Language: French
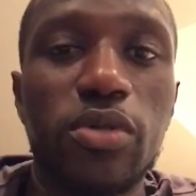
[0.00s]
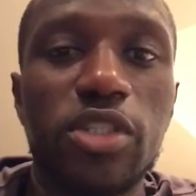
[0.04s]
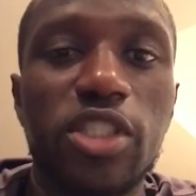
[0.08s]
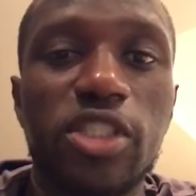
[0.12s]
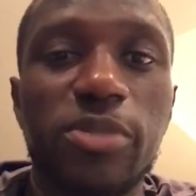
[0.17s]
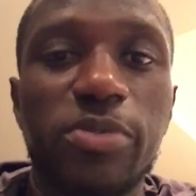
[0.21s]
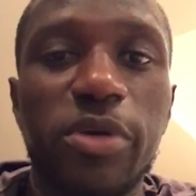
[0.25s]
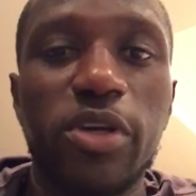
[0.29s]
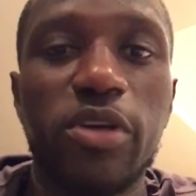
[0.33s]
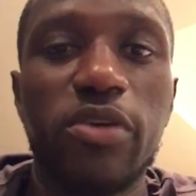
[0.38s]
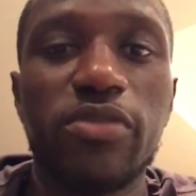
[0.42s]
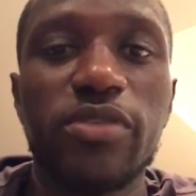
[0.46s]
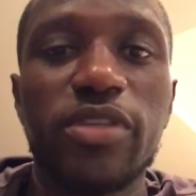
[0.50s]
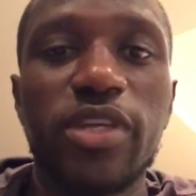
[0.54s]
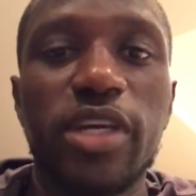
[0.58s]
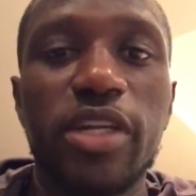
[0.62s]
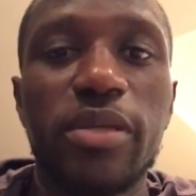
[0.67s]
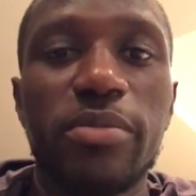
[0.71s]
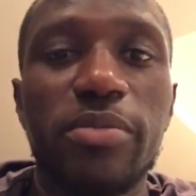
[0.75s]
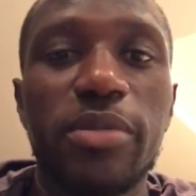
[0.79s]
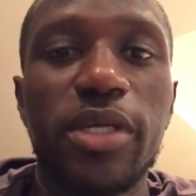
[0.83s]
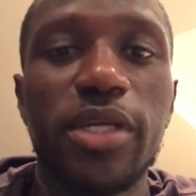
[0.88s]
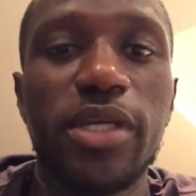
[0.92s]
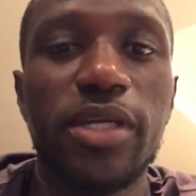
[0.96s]
j'espère que vous
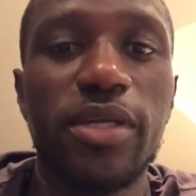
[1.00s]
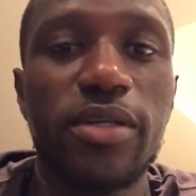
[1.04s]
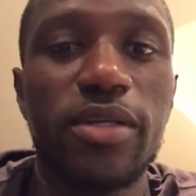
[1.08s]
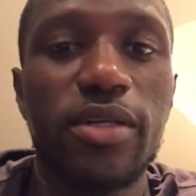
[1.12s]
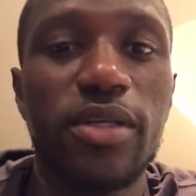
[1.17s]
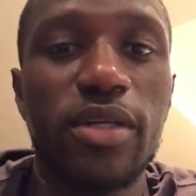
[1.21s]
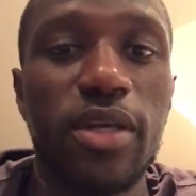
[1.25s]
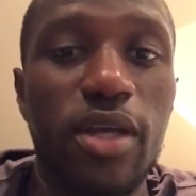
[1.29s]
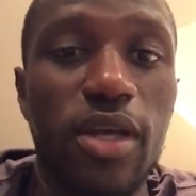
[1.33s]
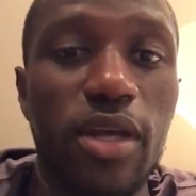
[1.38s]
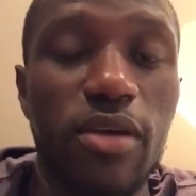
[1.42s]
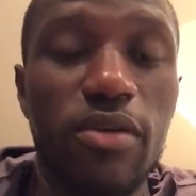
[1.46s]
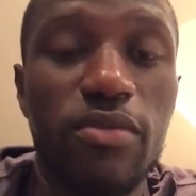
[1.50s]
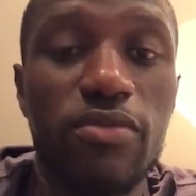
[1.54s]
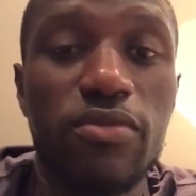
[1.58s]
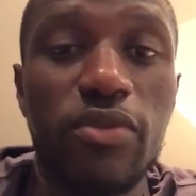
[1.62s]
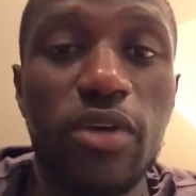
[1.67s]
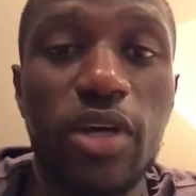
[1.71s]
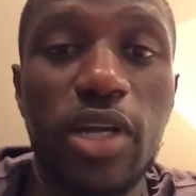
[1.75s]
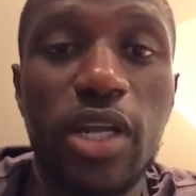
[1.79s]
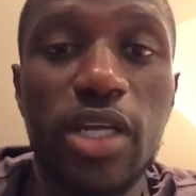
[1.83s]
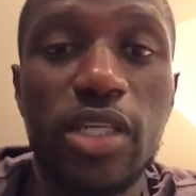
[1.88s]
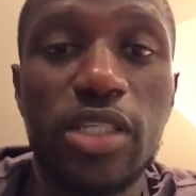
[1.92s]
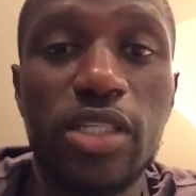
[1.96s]
allez bien.
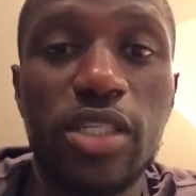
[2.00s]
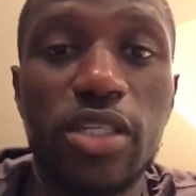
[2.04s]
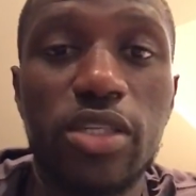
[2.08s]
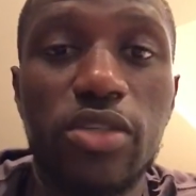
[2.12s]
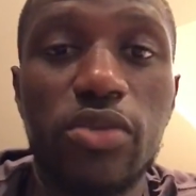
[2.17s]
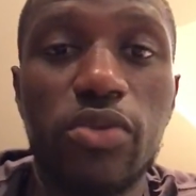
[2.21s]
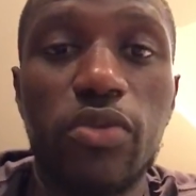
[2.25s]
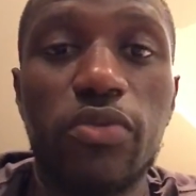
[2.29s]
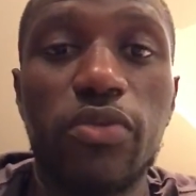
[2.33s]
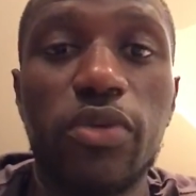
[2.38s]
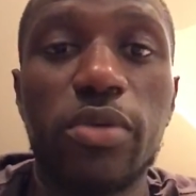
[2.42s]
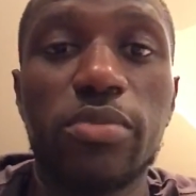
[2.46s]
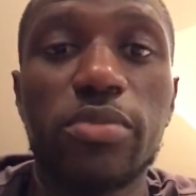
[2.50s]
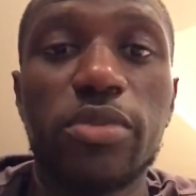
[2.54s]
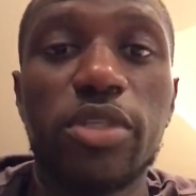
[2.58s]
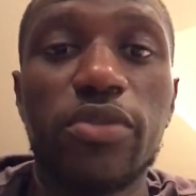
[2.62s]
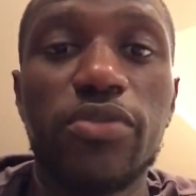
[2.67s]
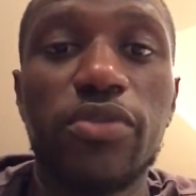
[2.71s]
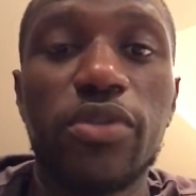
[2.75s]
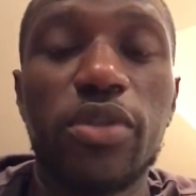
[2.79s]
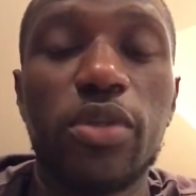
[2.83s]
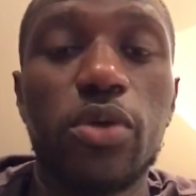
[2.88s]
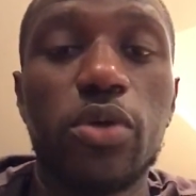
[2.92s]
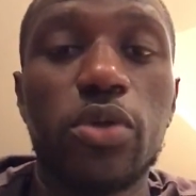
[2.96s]
Voilà, j'ai décidé de faire une
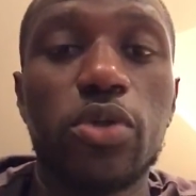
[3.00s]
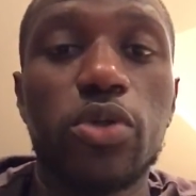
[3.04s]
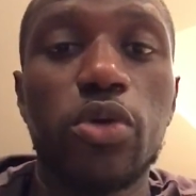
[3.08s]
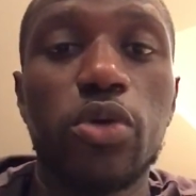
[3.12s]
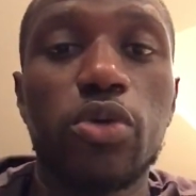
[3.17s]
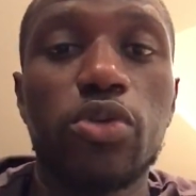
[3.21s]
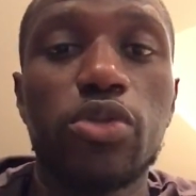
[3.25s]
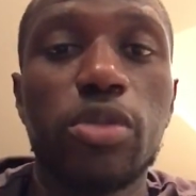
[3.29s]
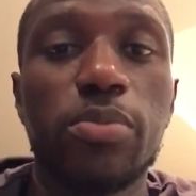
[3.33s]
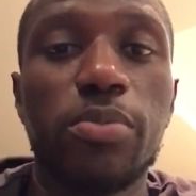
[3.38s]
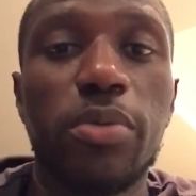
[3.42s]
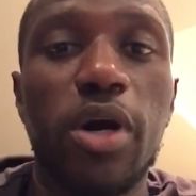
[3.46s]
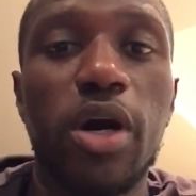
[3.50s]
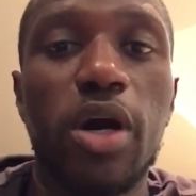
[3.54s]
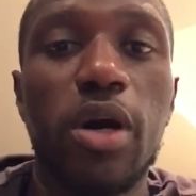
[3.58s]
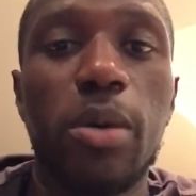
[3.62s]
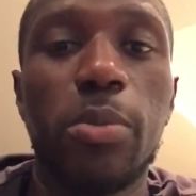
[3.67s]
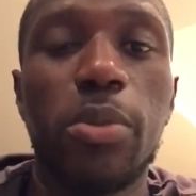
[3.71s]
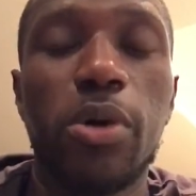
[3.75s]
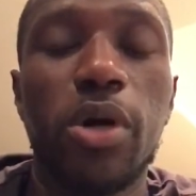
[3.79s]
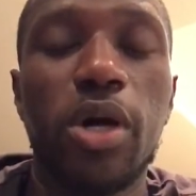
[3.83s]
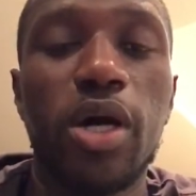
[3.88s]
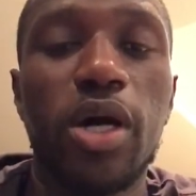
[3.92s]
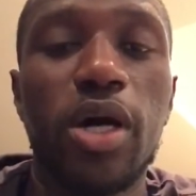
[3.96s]
petite vidéo aujourd'hui par
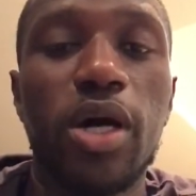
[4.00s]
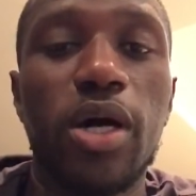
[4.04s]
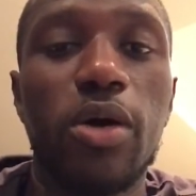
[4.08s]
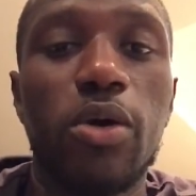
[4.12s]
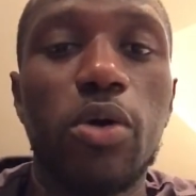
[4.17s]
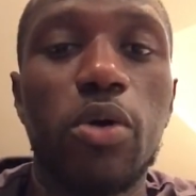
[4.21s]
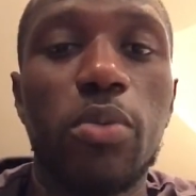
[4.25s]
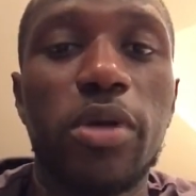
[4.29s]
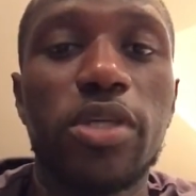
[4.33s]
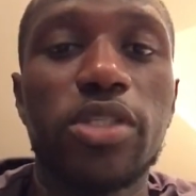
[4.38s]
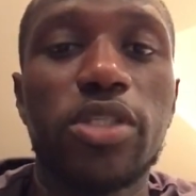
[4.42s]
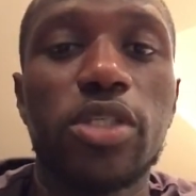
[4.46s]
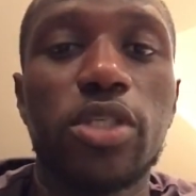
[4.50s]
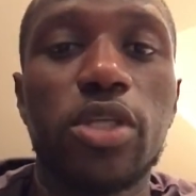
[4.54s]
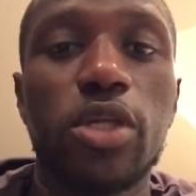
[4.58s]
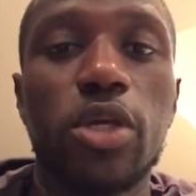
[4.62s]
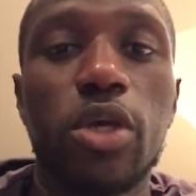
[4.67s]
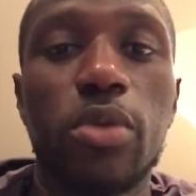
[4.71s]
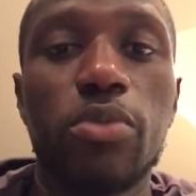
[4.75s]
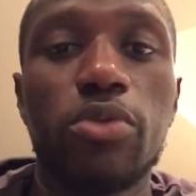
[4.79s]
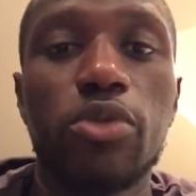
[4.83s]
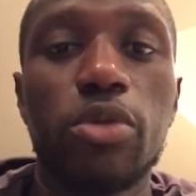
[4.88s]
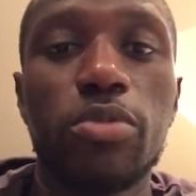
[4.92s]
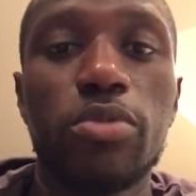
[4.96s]
rapport à Europa City
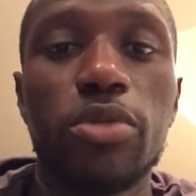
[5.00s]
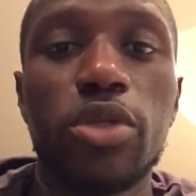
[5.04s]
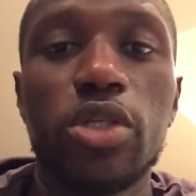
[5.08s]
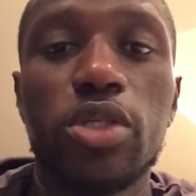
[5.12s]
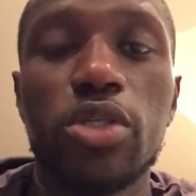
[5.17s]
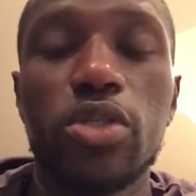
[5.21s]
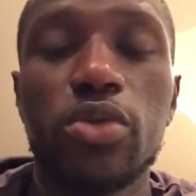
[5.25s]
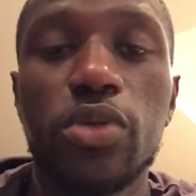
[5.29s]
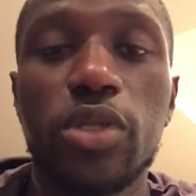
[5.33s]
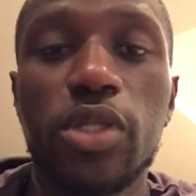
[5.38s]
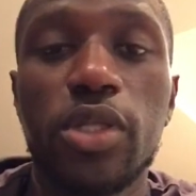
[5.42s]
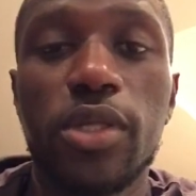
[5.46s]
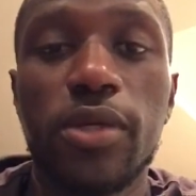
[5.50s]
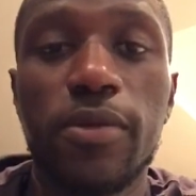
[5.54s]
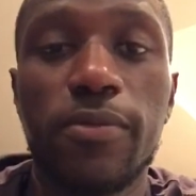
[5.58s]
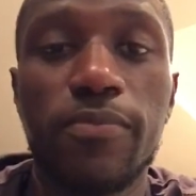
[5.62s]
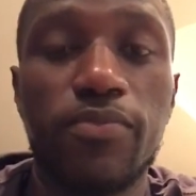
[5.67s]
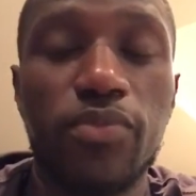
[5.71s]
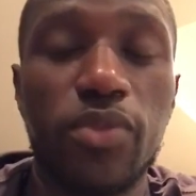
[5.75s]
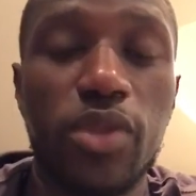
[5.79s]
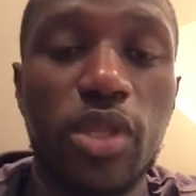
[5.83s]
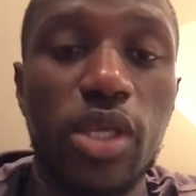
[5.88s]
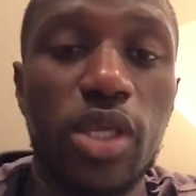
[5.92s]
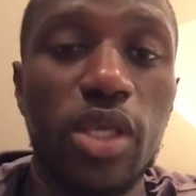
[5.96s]
Cup 2018
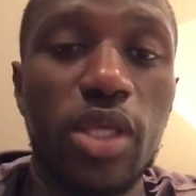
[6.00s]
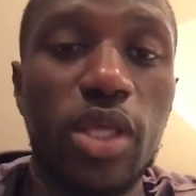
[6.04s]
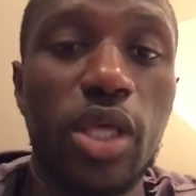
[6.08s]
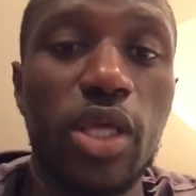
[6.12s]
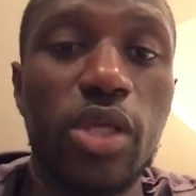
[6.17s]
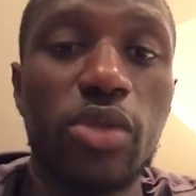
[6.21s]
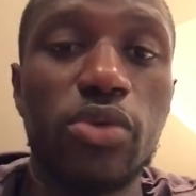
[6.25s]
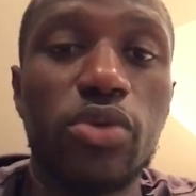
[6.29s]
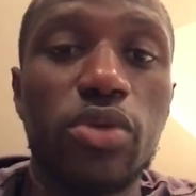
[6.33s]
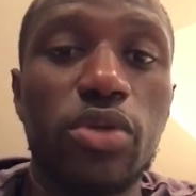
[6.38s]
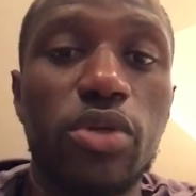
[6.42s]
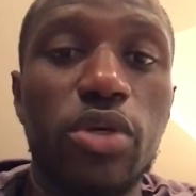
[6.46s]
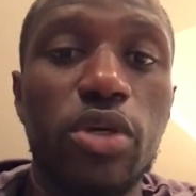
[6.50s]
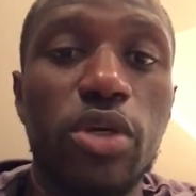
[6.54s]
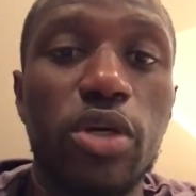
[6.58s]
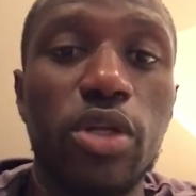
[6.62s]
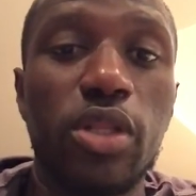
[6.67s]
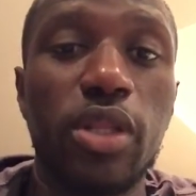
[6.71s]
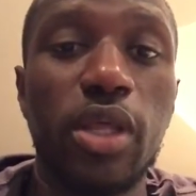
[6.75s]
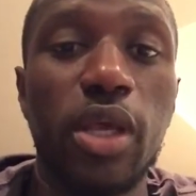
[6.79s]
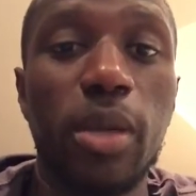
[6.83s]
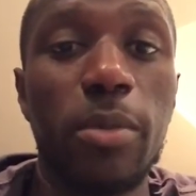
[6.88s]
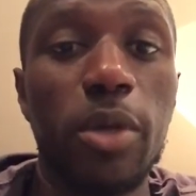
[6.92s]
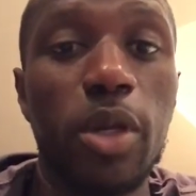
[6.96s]
qui est une
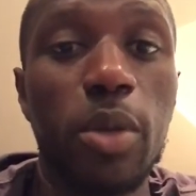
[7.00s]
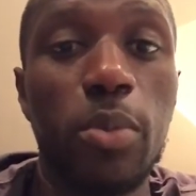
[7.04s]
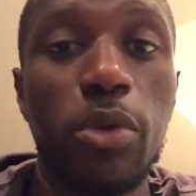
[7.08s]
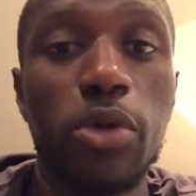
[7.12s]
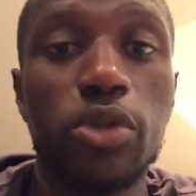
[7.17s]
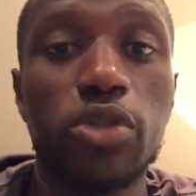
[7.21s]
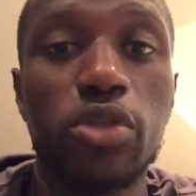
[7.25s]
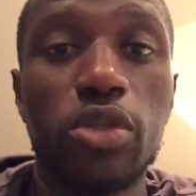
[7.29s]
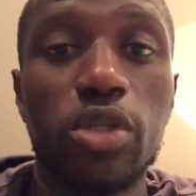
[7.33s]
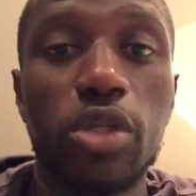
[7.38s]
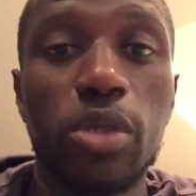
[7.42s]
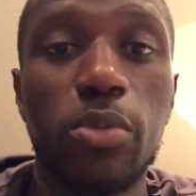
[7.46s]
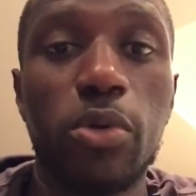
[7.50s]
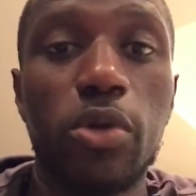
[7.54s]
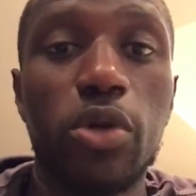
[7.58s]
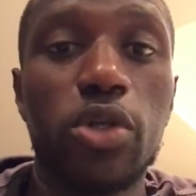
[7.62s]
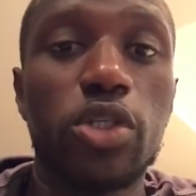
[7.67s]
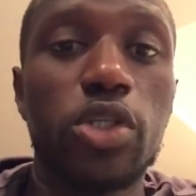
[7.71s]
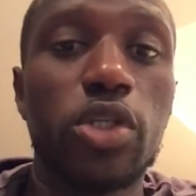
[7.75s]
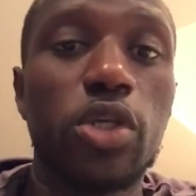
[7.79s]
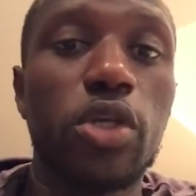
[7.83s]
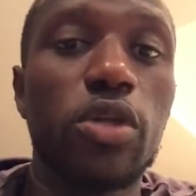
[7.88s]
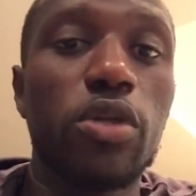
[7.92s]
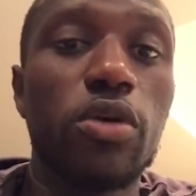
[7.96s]
très belle opportunité pour
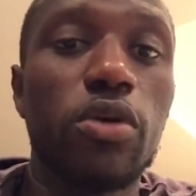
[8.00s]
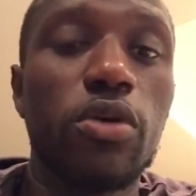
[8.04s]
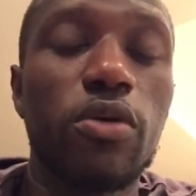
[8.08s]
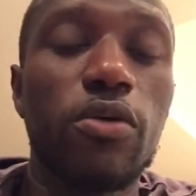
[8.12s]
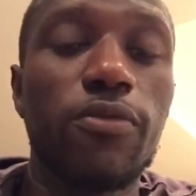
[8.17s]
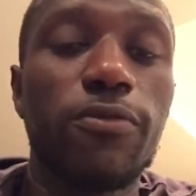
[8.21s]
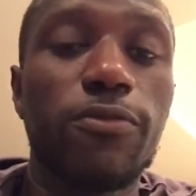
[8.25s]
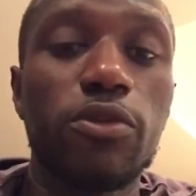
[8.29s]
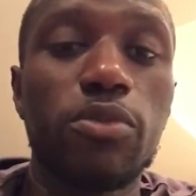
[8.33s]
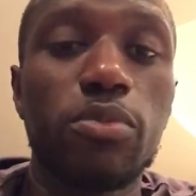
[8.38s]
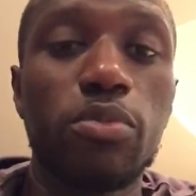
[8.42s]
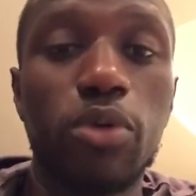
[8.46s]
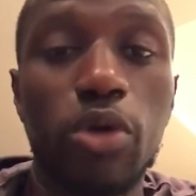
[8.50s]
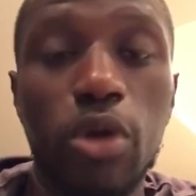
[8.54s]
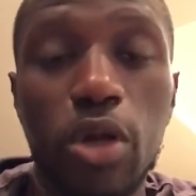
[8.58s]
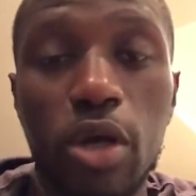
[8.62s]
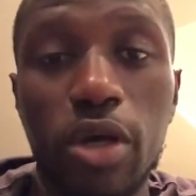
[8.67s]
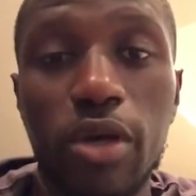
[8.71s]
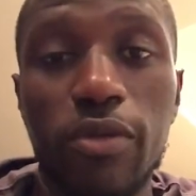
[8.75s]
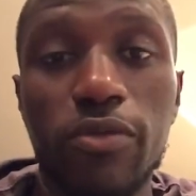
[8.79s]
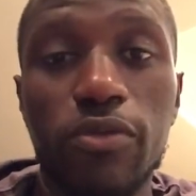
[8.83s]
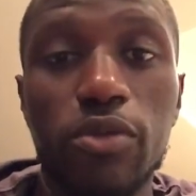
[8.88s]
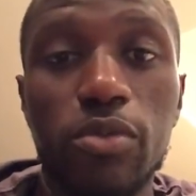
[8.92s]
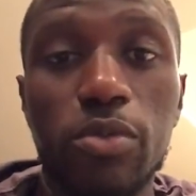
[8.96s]
les jeunes euh,
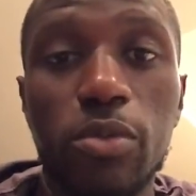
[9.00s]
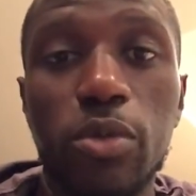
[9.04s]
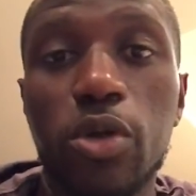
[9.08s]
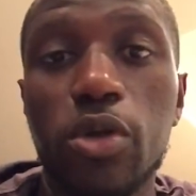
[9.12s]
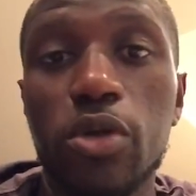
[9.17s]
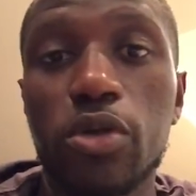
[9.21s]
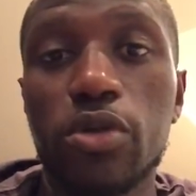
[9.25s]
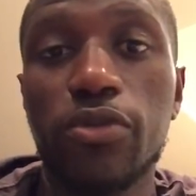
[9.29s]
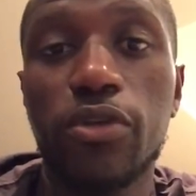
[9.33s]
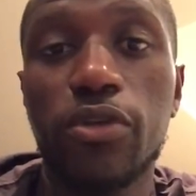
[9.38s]
footballeurs et footballeuses